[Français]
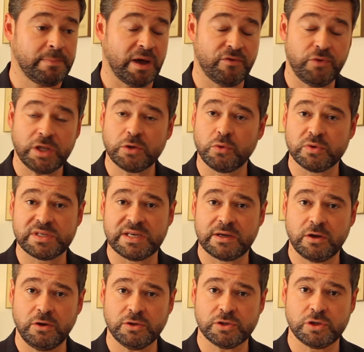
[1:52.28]
Par voie de
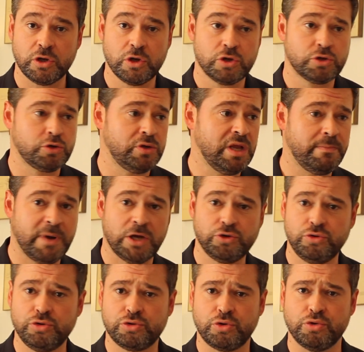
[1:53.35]
conséquence, ce n'est
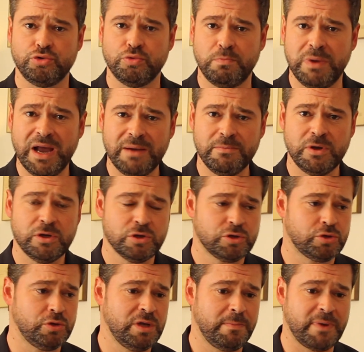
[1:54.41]
pas juste du blâme,
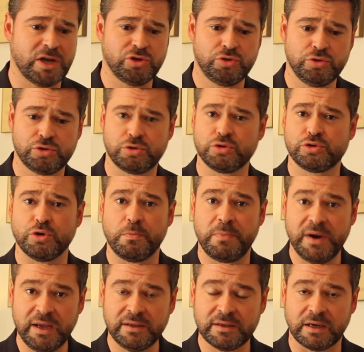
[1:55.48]
ce n'est pas juste se
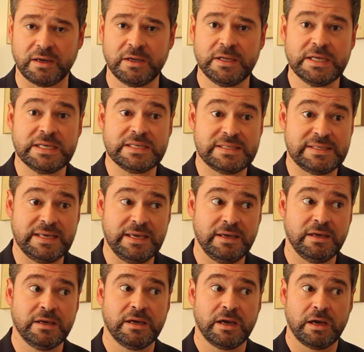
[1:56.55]
plaindre,
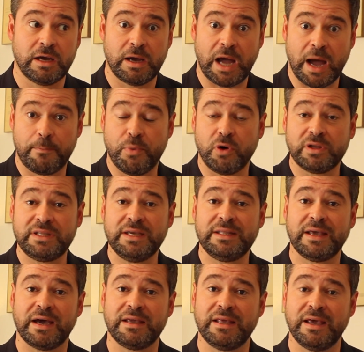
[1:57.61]
c'est
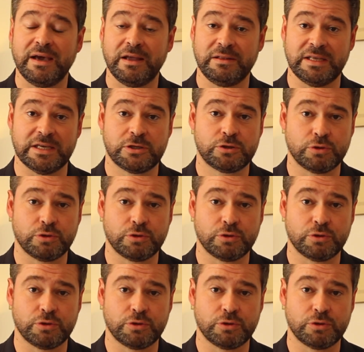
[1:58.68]
apporter derrière des